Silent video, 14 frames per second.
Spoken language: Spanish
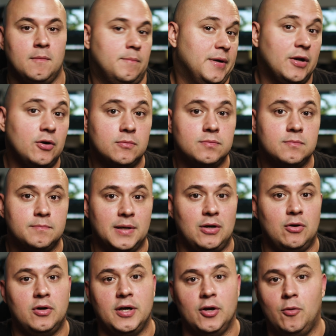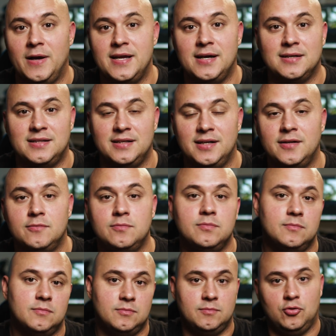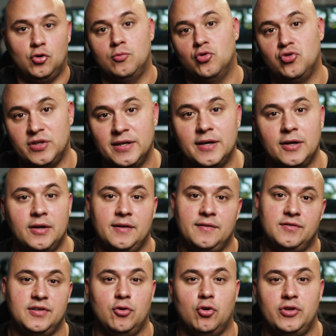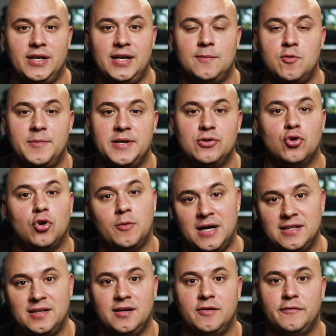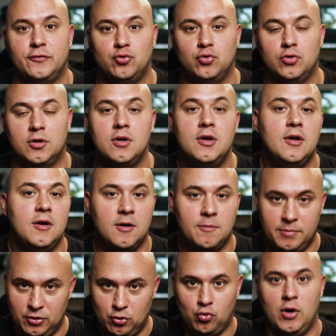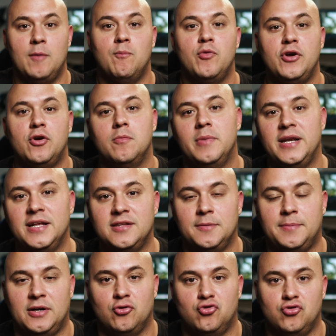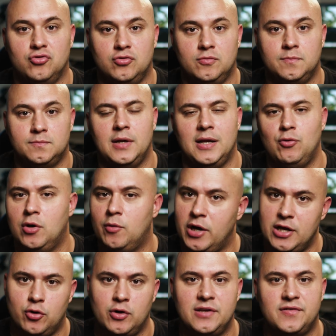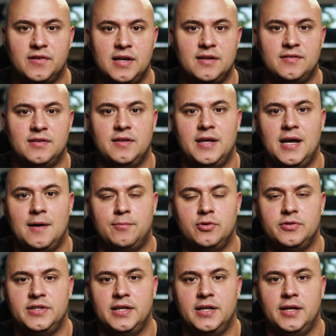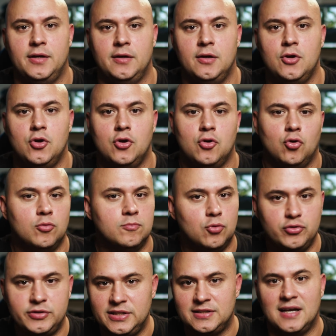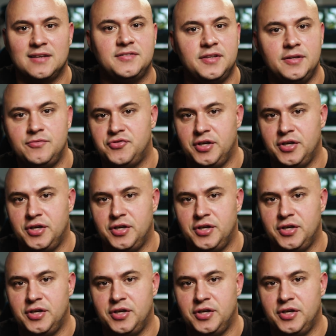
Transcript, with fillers: pero para los que lo vayan a tener, como usted, que si no lo tiene en el momento, lo va a tener en el futuro, pero pues es muy conveniente para nosotros. El nuevo iOS S de Apple tiene un multitasking